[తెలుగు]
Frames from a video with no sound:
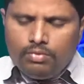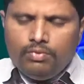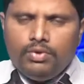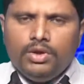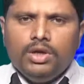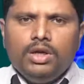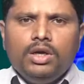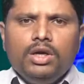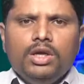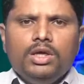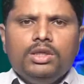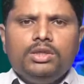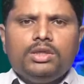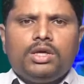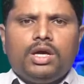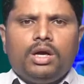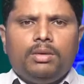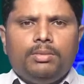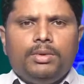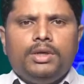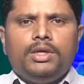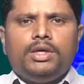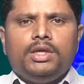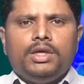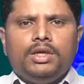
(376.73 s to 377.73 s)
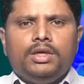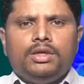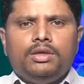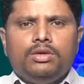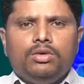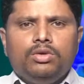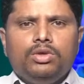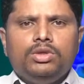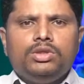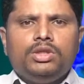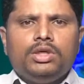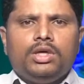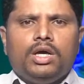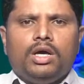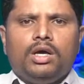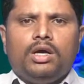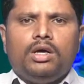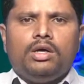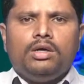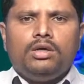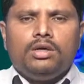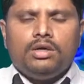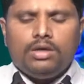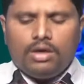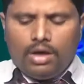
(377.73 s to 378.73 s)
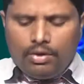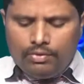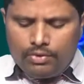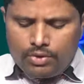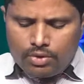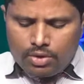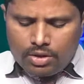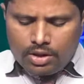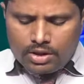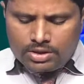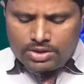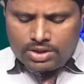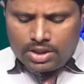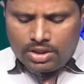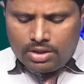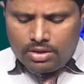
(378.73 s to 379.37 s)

వేరు లేదు కాబట్టి లోతుగా అవి కూడా